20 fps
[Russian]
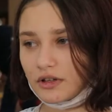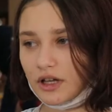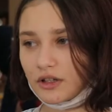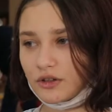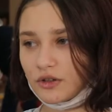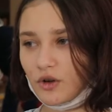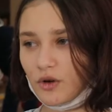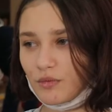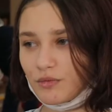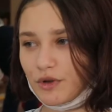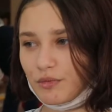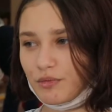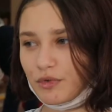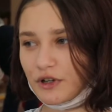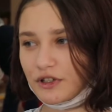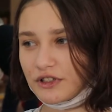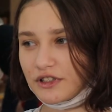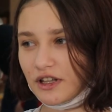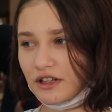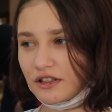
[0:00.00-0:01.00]
Оно мне
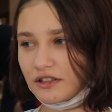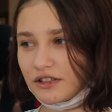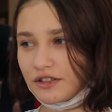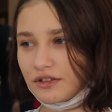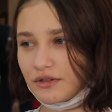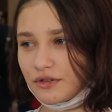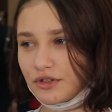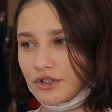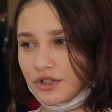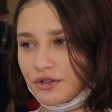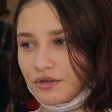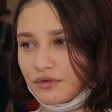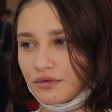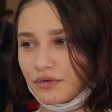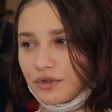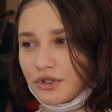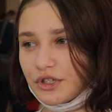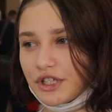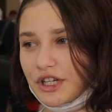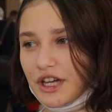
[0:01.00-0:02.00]
показалось очень
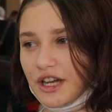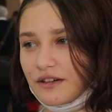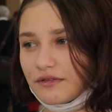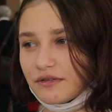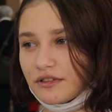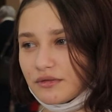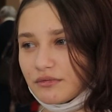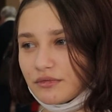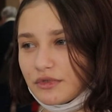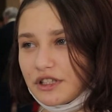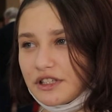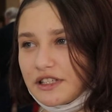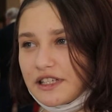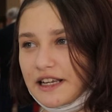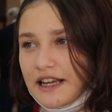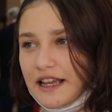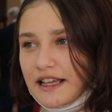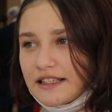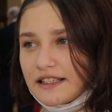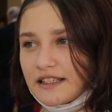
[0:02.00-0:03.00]
душевным,
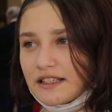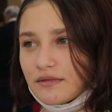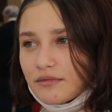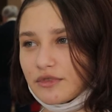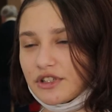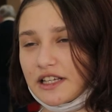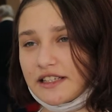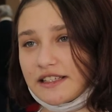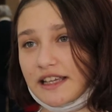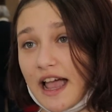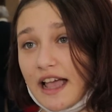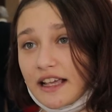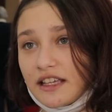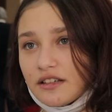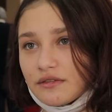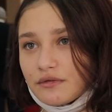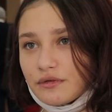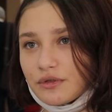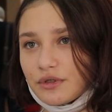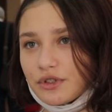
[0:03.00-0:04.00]
интересным,
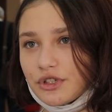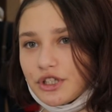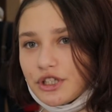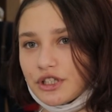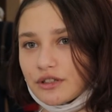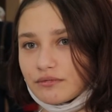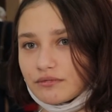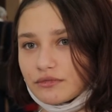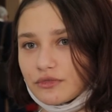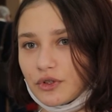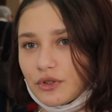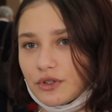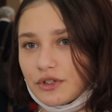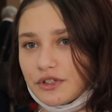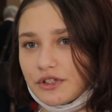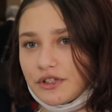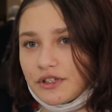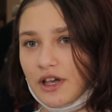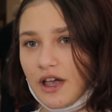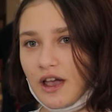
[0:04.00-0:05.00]
затягивающим. То
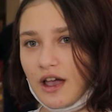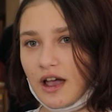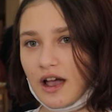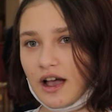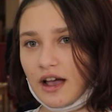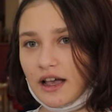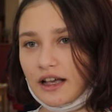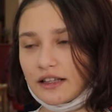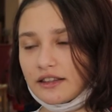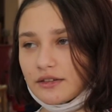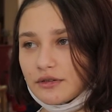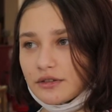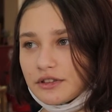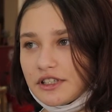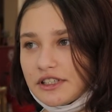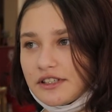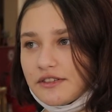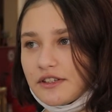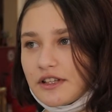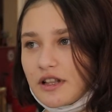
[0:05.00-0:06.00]
есть это вот
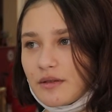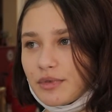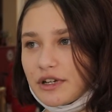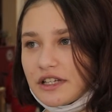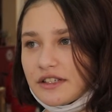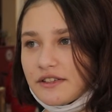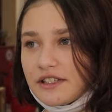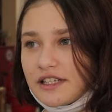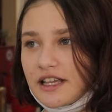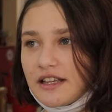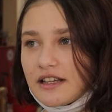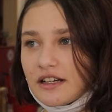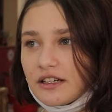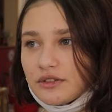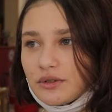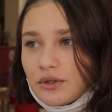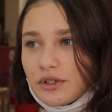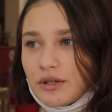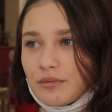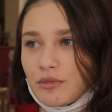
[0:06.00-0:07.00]
действительно произведение,
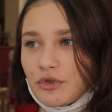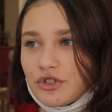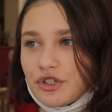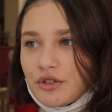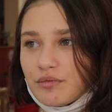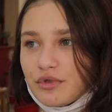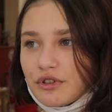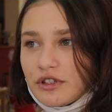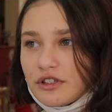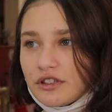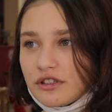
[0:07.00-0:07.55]
которое можно было